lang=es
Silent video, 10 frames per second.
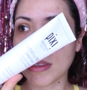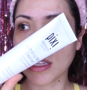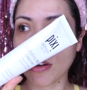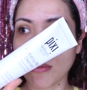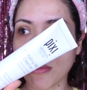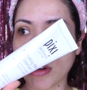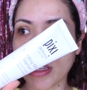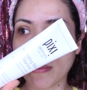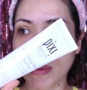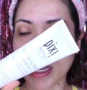viene como
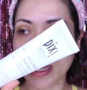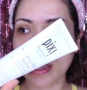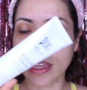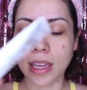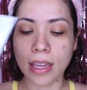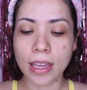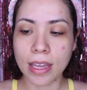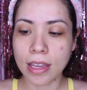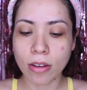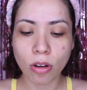en empaque de,
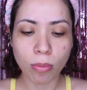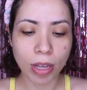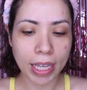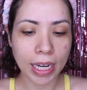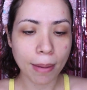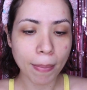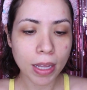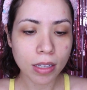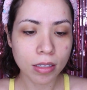como de crema.